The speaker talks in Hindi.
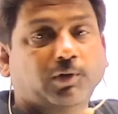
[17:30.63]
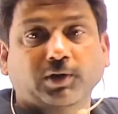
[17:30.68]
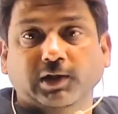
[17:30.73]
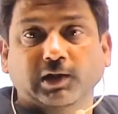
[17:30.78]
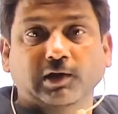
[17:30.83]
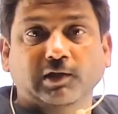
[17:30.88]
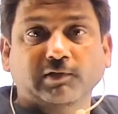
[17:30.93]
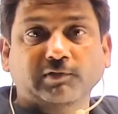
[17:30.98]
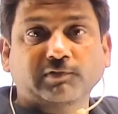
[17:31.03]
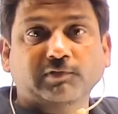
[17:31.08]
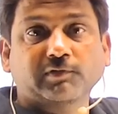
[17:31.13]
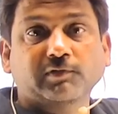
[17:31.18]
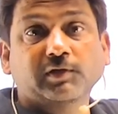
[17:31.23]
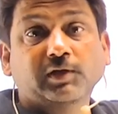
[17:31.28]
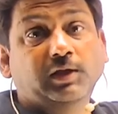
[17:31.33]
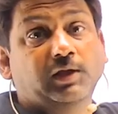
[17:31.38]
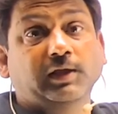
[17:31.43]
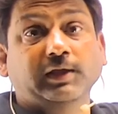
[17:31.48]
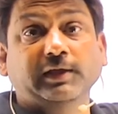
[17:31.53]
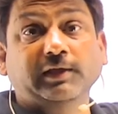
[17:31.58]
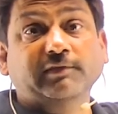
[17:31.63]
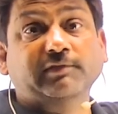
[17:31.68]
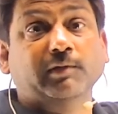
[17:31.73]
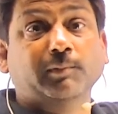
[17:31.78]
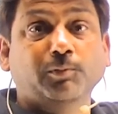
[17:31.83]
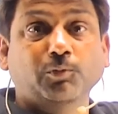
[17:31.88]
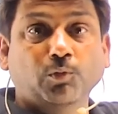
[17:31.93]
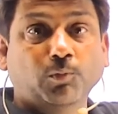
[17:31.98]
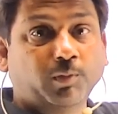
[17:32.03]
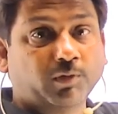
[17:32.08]
नोटिलस ये
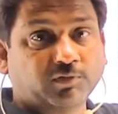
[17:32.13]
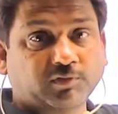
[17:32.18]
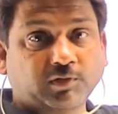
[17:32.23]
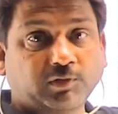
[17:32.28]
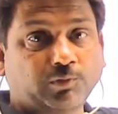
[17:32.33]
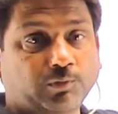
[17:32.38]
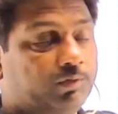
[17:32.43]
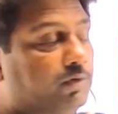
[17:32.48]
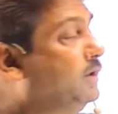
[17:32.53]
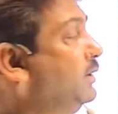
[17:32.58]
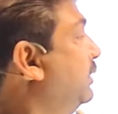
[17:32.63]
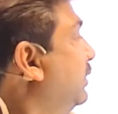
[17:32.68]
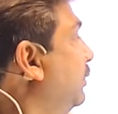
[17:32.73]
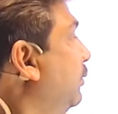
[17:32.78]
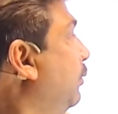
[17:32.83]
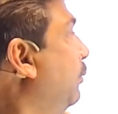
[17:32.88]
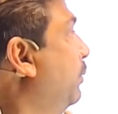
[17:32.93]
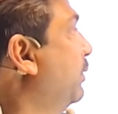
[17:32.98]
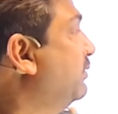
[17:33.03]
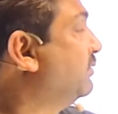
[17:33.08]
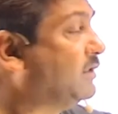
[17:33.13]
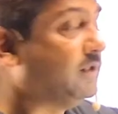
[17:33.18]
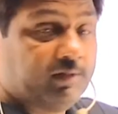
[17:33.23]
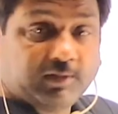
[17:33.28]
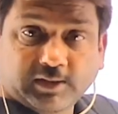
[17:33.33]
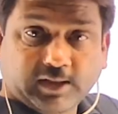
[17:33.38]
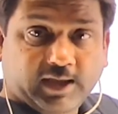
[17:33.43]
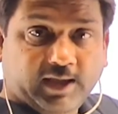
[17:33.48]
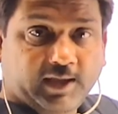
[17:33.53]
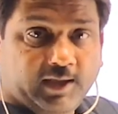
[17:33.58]
सब उपस्थित होते
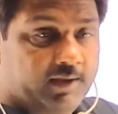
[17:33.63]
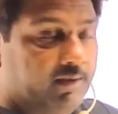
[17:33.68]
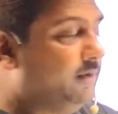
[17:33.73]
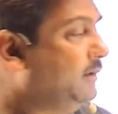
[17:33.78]
उपस्थित थे